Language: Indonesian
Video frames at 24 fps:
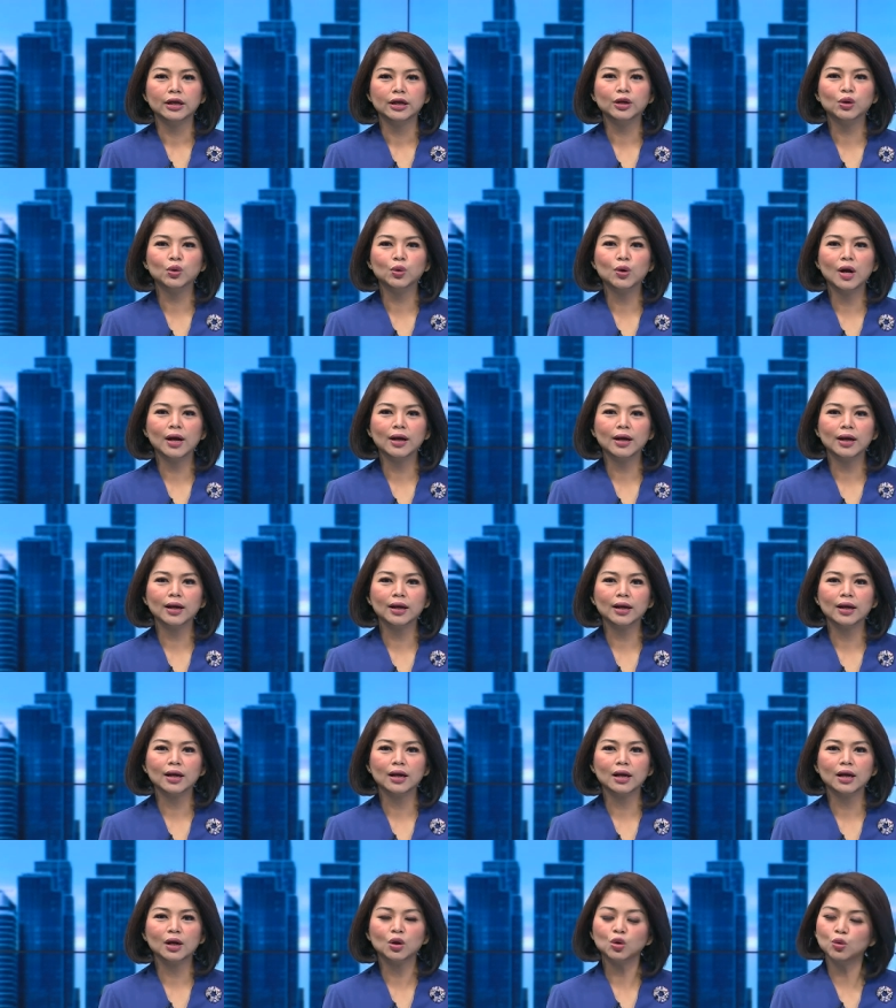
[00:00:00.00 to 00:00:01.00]
Diduga
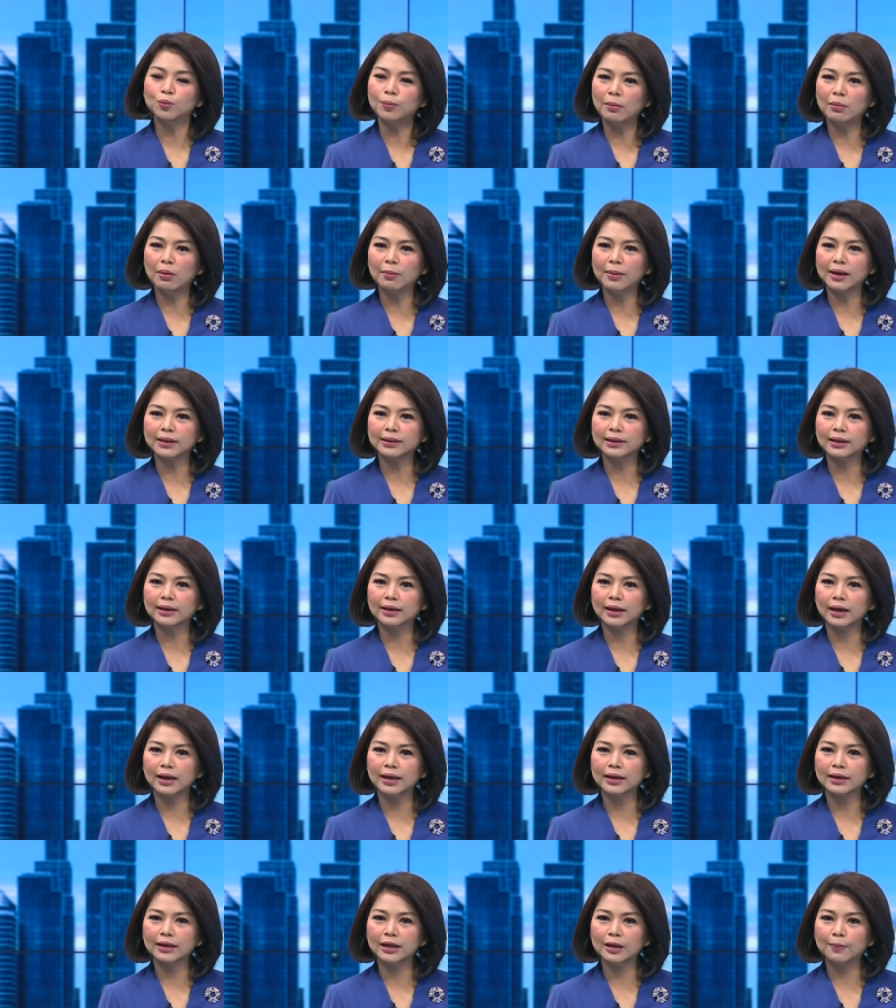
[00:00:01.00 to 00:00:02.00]
gara-gara lupa
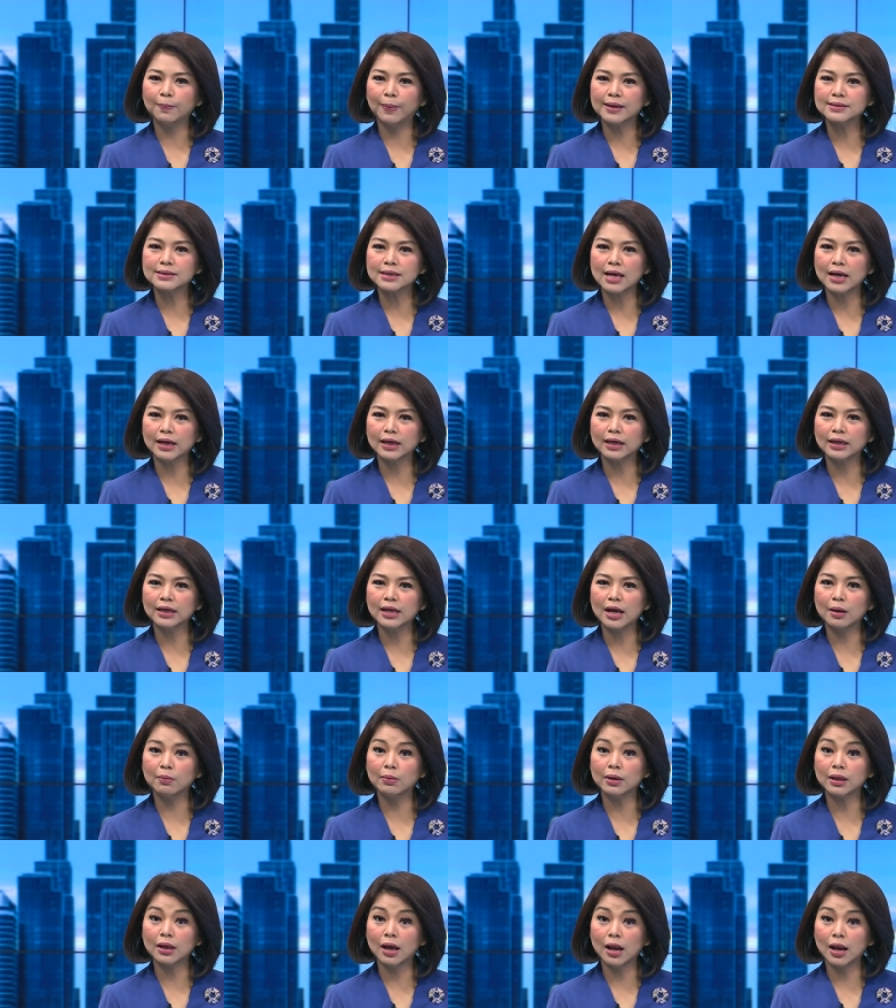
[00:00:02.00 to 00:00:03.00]
mematikan kipas angin
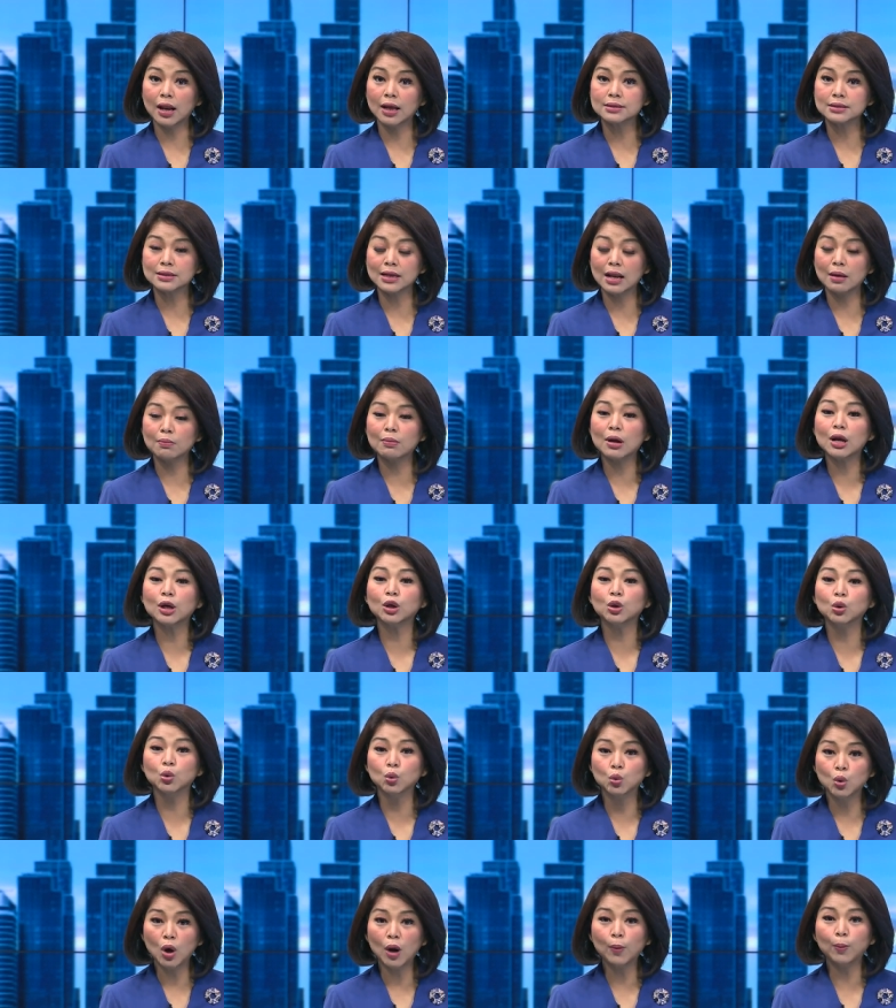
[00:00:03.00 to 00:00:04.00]
yang menyala selama
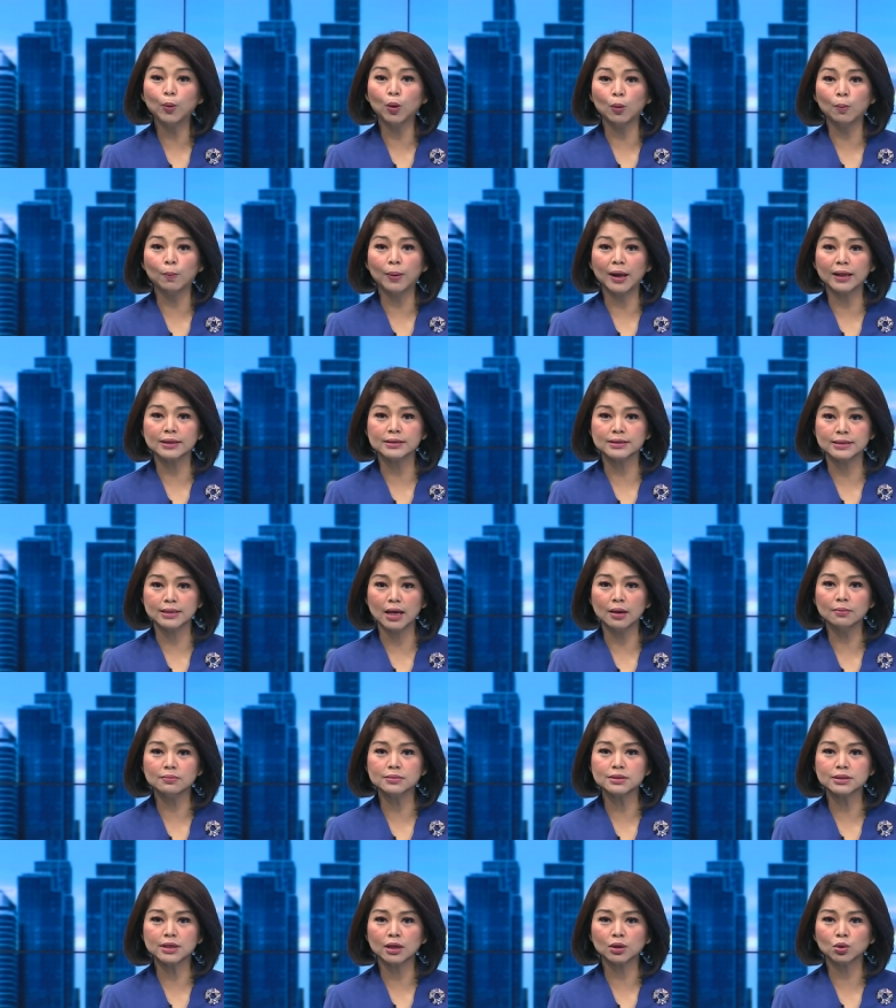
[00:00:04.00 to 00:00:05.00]
24
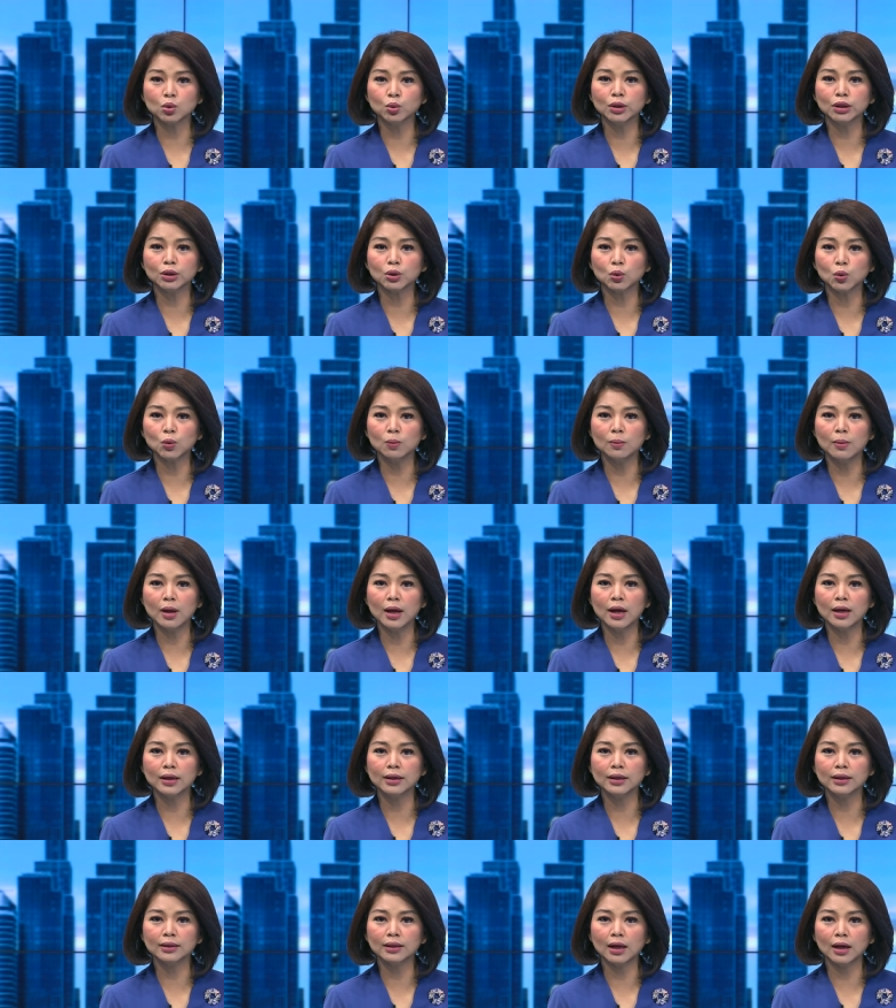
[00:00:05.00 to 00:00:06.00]
jam, satu unit
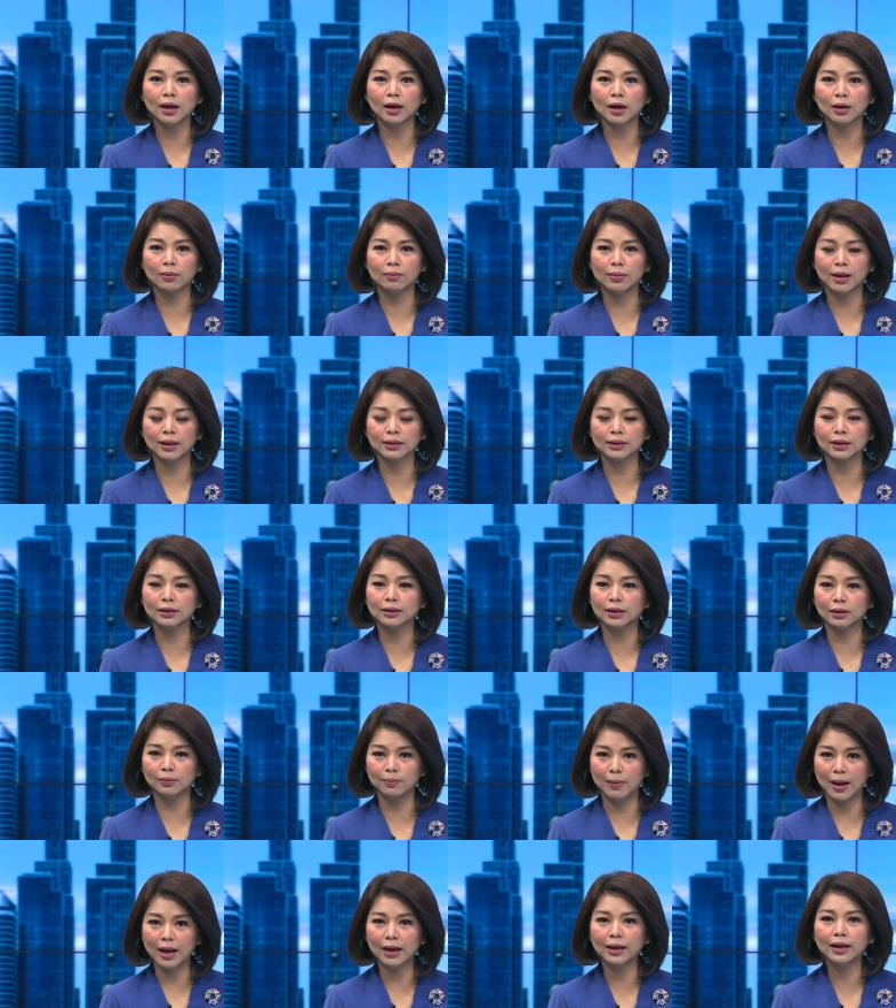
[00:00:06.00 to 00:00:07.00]
rumah di Tangerang, Banten
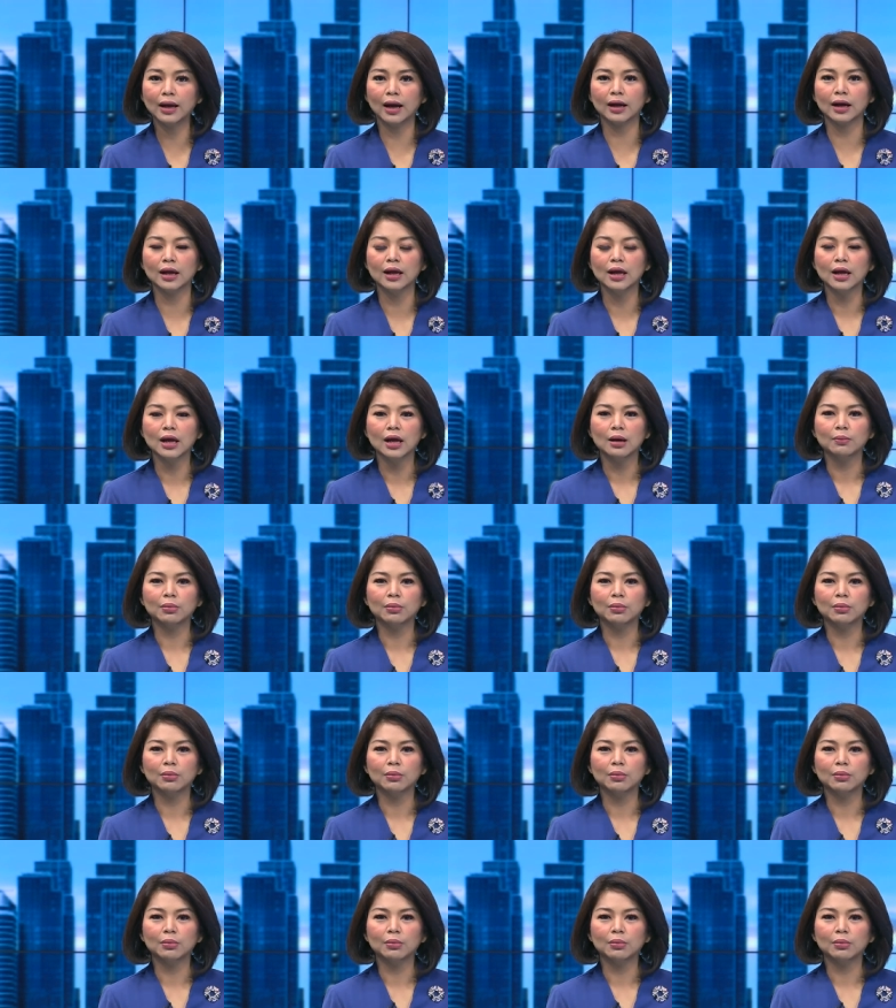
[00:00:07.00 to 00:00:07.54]
terbakar.